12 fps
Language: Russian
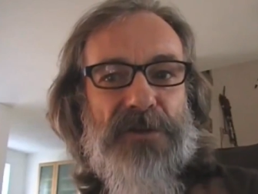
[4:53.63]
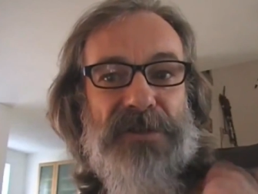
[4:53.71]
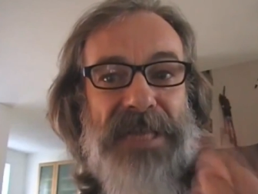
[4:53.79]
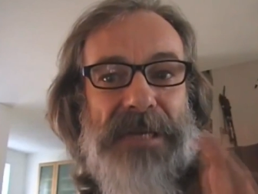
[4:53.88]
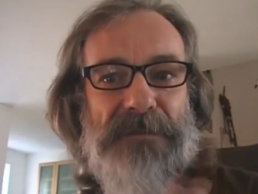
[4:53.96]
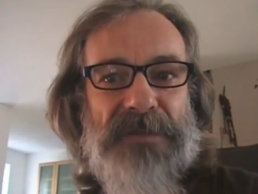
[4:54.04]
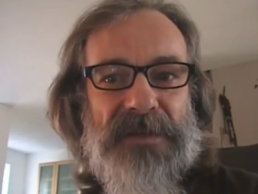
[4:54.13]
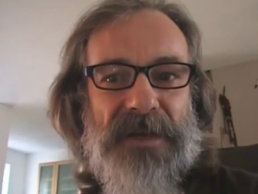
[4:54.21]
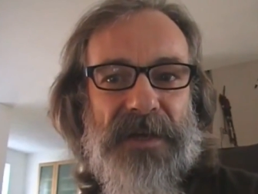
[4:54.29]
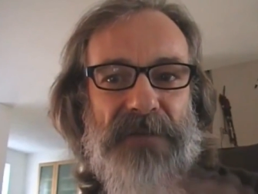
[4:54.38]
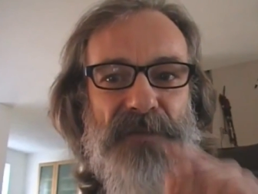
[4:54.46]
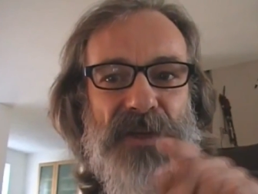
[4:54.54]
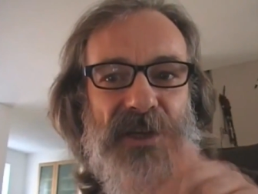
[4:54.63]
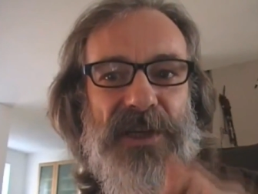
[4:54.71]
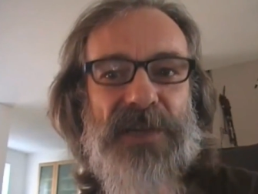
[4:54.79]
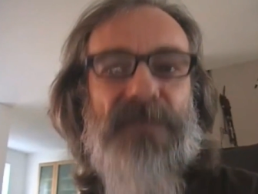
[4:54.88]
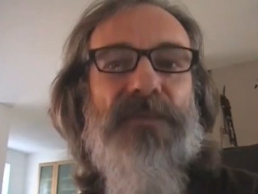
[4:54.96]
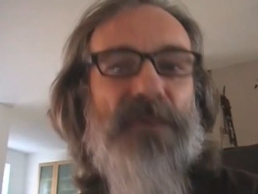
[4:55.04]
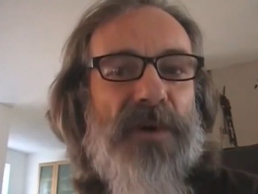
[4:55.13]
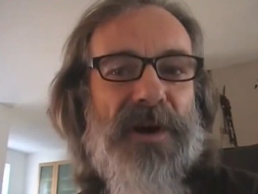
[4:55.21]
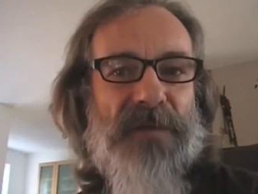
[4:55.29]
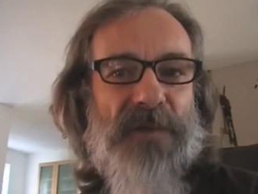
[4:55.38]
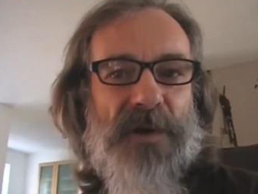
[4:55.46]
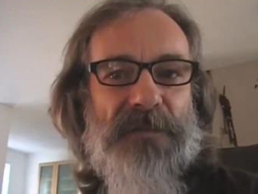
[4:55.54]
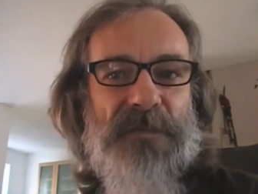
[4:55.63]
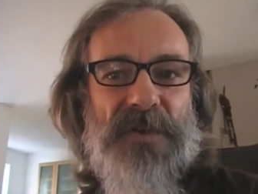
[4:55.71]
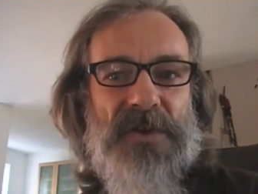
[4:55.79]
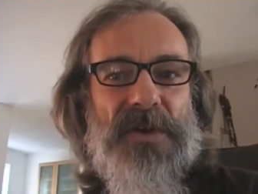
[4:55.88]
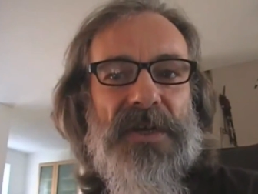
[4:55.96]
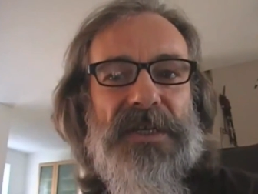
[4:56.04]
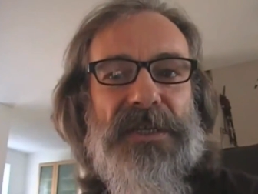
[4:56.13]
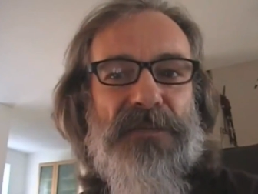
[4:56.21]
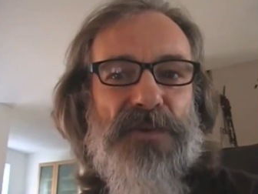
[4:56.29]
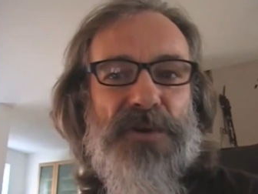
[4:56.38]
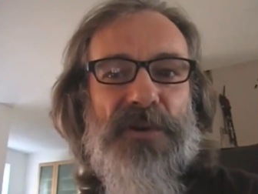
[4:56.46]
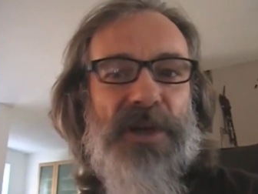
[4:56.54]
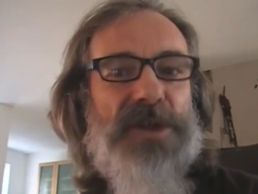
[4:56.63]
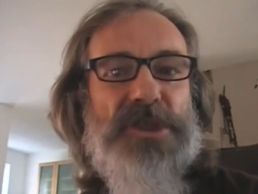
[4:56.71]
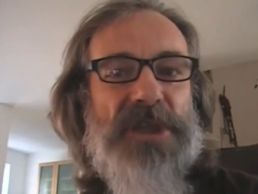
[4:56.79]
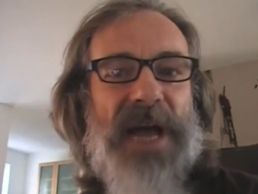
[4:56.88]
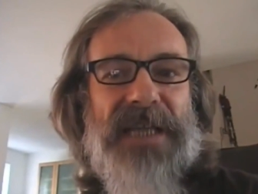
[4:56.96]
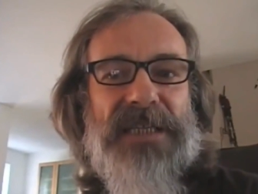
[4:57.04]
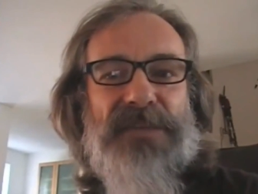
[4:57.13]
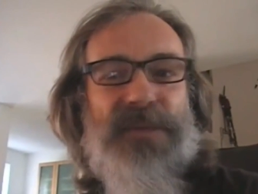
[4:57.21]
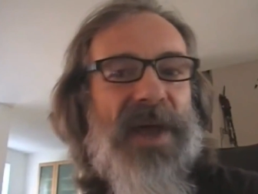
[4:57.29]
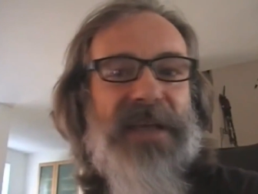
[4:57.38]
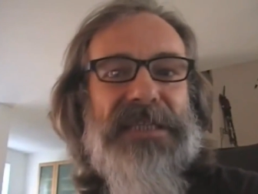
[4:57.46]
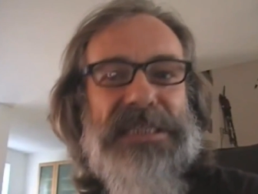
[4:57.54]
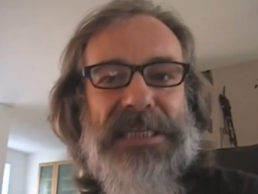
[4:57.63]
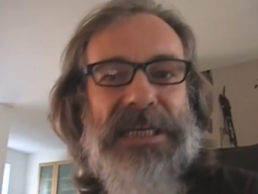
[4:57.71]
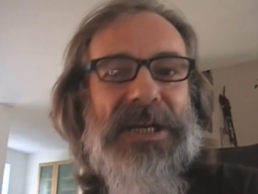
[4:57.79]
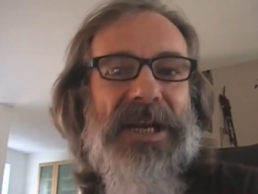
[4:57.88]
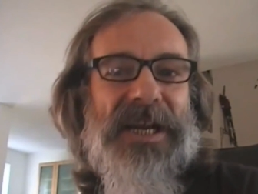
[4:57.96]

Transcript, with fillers: В это же время вас обвиняют в том, что вы манипулируете госканалом.